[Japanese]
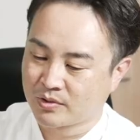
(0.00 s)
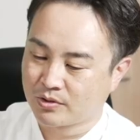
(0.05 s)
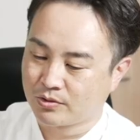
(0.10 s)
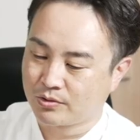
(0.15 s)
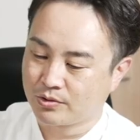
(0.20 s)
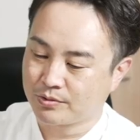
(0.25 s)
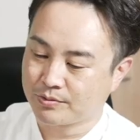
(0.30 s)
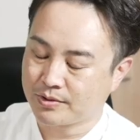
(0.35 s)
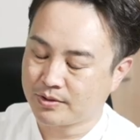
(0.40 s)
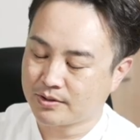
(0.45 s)

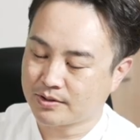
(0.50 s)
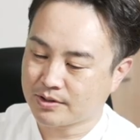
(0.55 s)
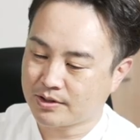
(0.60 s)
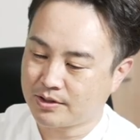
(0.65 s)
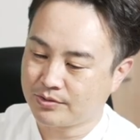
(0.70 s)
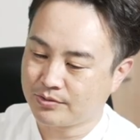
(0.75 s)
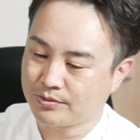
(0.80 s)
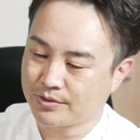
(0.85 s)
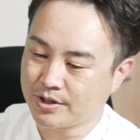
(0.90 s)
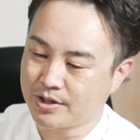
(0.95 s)
このフィルター
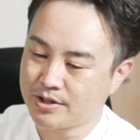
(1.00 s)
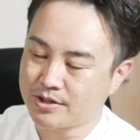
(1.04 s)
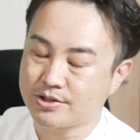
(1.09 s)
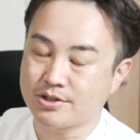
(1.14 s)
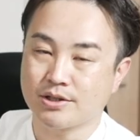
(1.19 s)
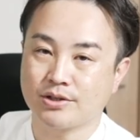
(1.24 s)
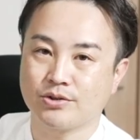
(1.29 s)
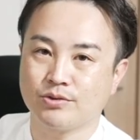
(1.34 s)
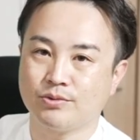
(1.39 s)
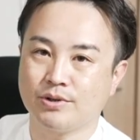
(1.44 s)
の
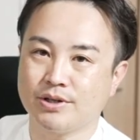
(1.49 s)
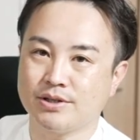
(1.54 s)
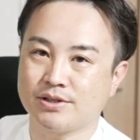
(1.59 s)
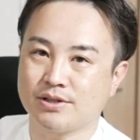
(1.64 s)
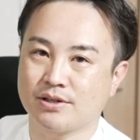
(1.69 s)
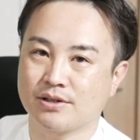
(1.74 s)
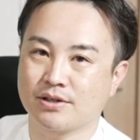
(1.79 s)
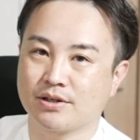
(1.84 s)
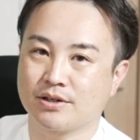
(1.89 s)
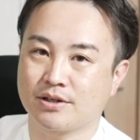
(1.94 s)
H&Y
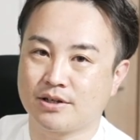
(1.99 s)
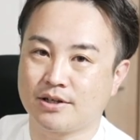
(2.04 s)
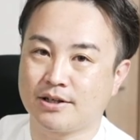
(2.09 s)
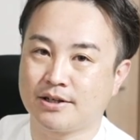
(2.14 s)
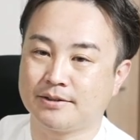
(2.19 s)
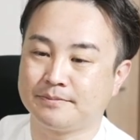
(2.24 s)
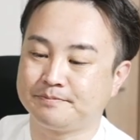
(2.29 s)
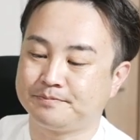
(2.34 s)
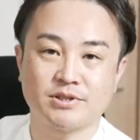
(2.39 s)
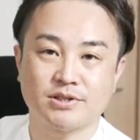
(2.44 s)
さんか
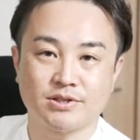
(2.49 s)
ら